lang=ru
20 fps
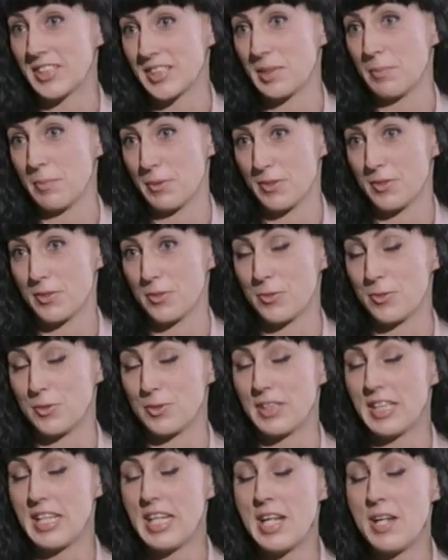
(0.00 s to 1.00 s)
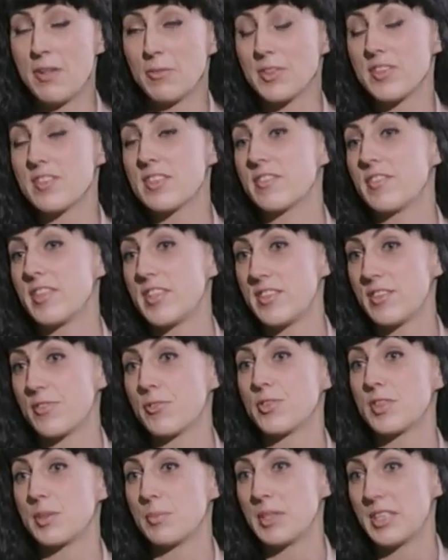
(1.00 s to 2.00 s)
так не происходит. Вот если говорить о
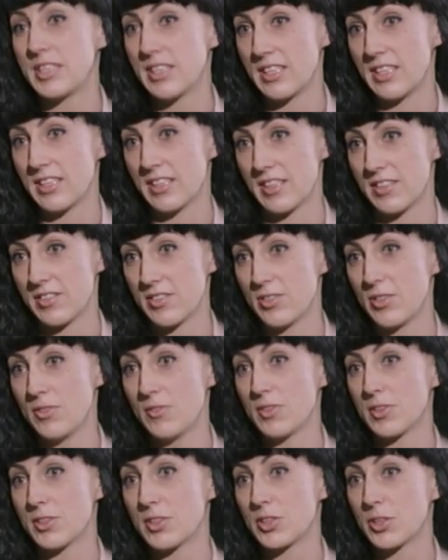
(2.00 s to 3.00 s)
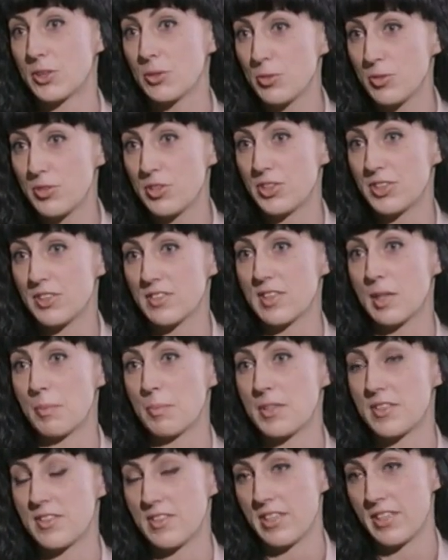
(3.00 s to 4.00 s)
фундаментальных основах, что сейчас
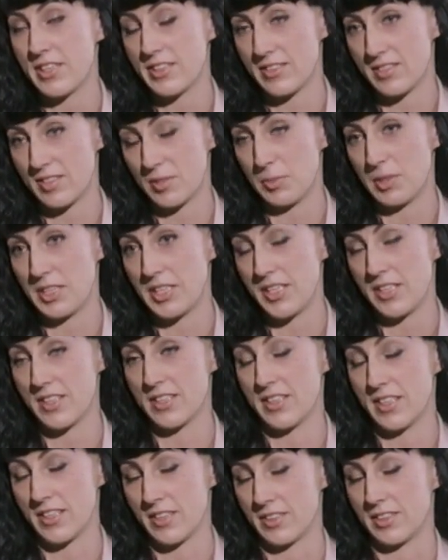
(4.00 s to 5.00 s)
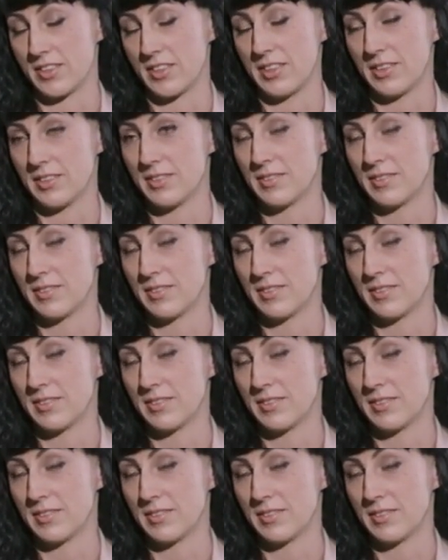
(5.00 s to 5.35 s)
определяет изменения на рынке?